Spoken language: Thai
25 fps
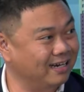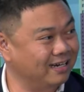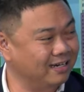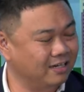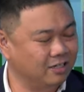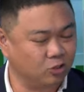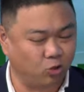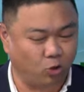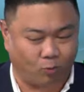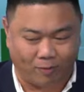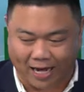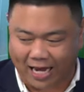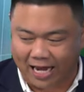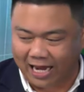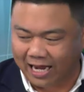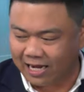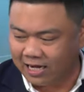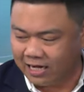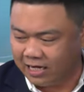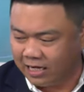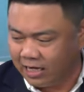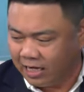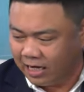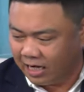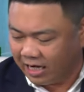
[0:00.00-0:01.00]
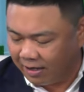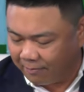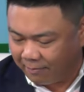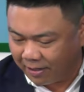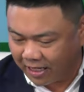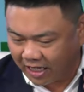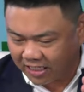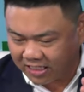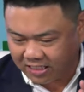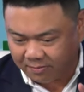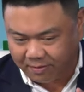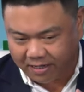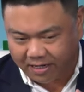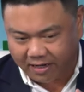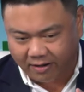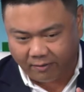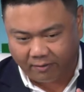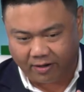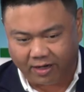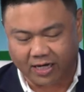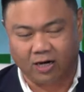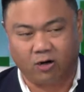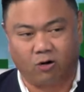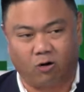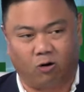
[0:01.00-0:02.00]
ถูกไหมฮะแล้วมันก็จะมี
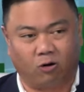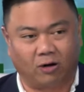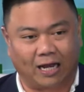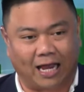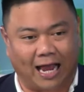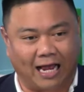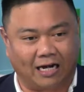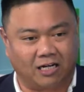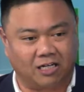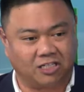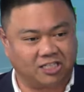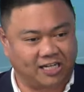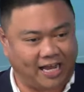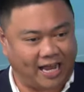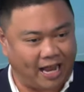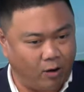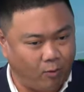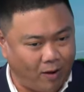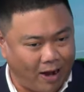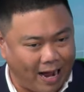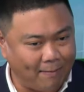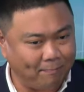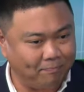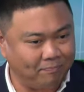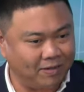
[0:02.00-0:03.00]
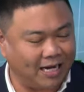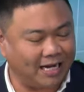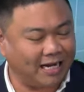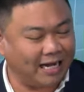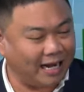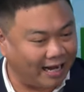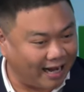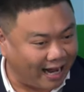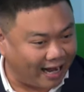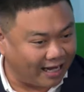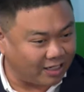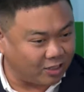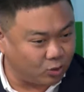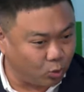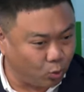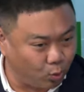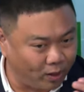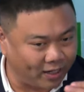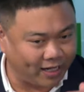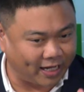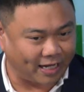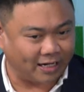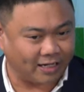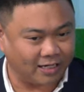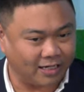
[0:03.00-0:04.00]
เรื่องของการ scale up ในหลายๆ ธุร
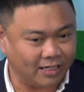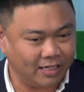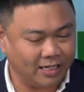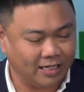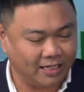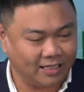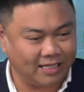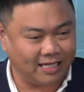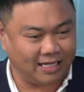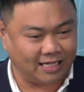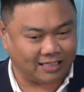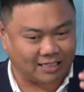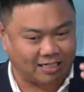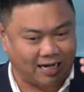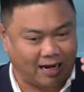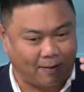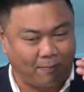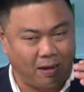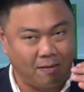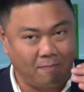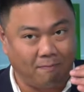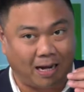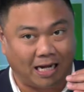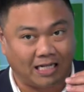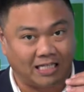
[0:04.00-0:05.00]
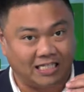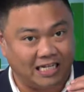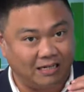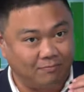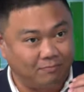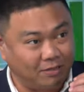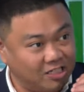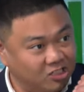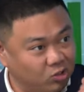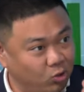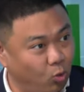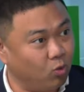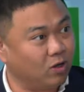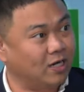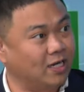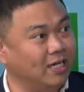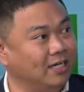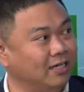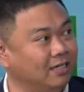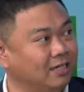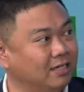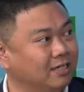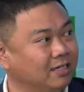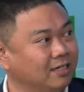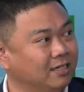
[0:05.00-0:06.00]
กิจที่อยากจะทำให้ margin มันสูงขึ้น
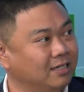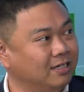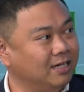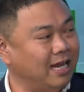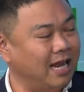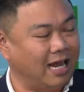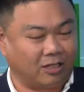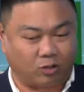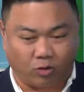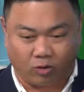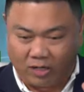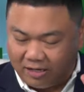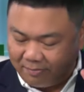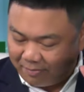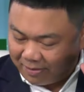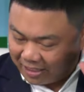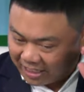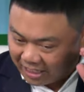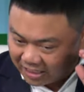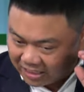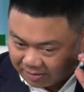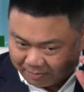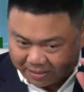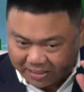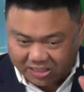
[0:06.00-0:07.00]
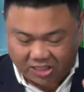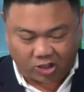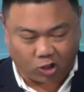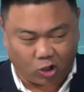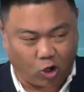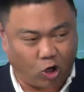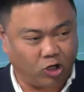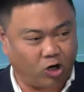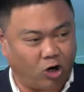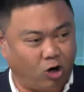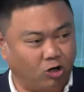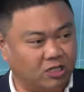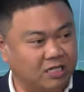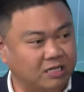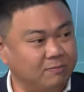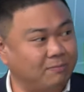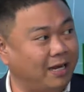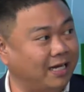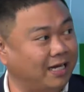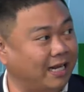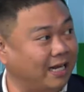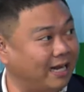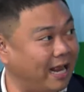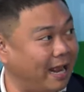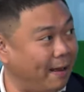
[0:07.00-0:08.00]
ตรงนี้มันก็จะไปสะท้อนออกที่
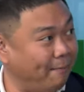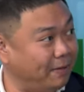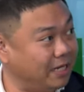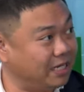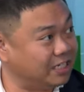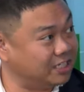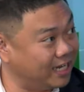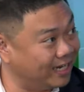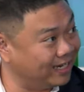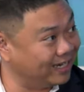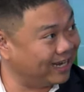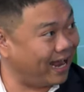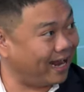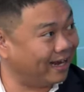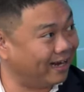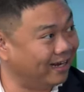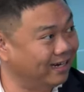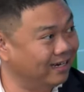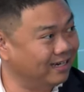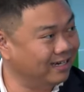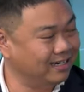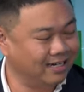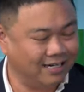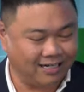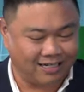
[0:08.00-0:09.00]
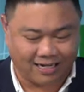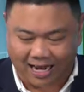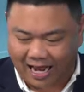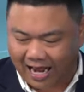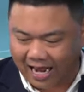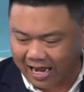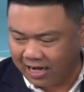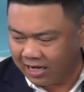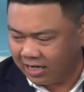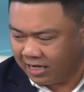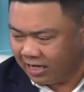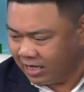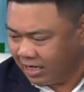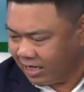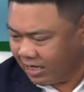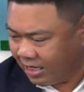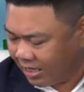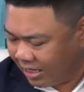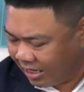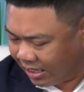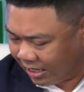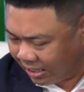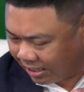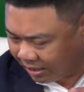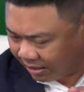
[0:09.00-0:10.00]
market cap อีกเช่นกันนะฮะ
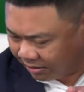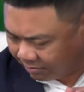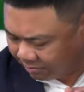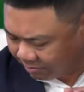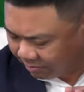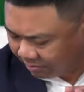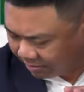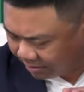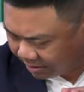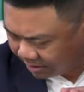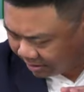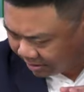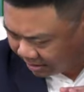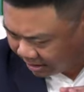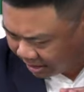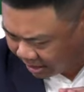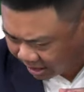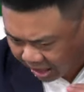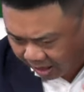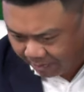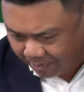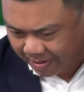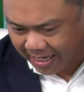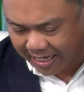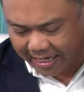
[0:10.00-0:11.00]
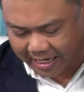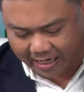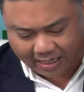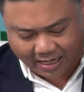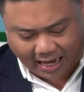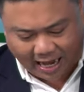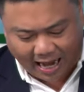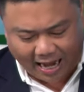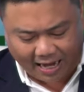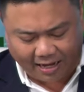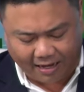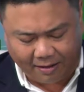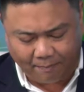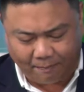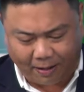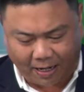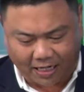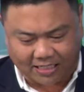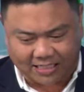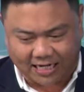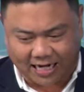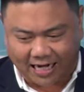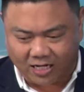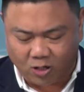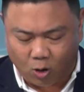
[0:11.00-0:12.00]
แล้วก็มีอีกหลายปัจ
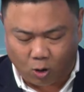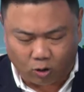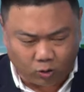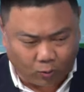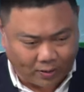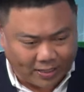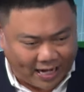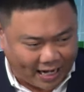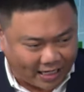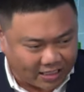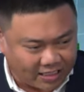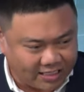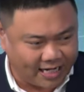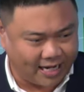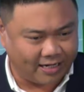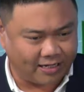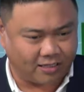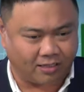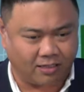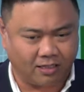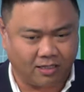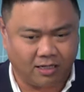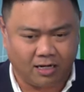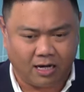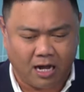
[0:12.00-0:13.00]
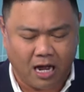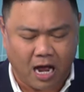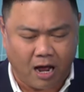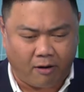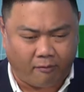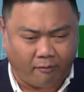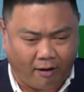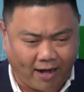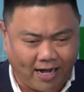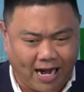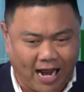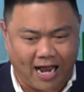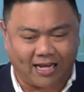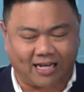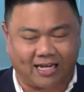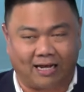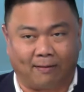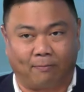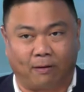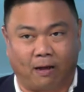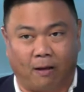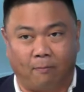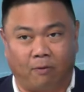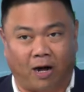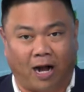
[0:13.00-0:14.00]
จัยยกตัวอย่างเช่น รายได้กับ
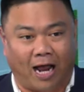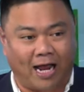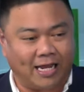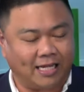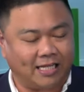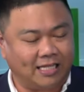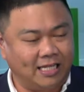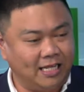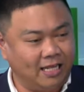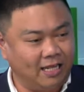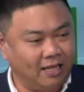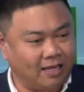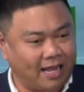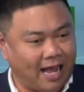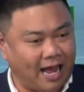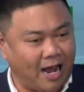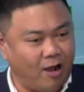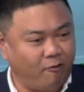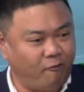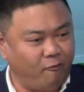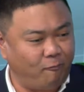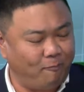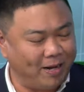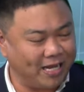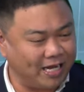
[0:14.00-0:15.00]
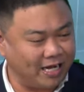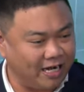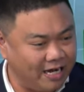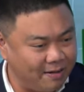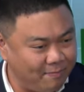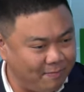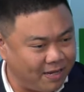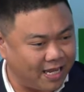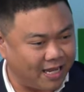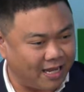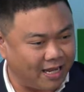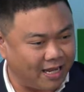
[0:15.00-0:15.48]
กำไรที่กาฟไม่เคยมี